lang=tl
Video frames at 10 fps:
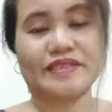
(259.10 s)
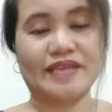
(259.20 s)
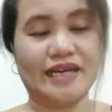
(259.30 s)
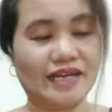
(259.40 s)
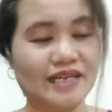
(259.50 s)

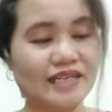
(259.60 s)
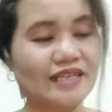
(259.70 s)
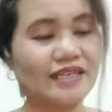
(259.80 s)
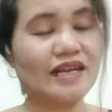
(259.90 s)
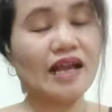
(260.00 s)
Yan.
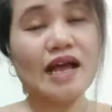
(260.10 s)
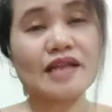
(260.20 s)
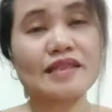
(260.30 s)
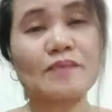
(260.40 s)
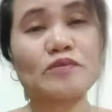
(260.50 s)

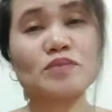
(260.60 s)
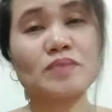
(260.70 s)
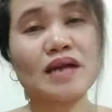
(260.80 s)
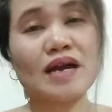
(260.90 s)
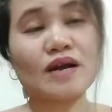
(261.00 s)
Tapos,
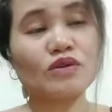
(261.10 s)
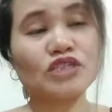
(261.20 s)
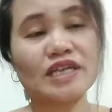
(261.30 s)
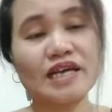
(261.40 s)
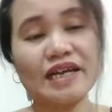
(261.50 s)
pigaan ko
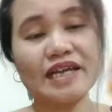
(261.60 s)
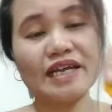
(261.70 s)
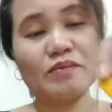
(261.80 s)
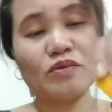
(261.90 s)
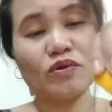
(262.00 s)
siya ng
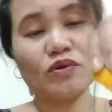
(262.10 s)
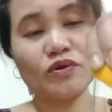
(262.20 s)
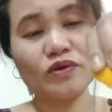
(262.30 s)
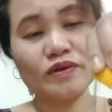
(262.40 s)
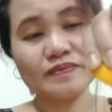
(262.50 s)
limon.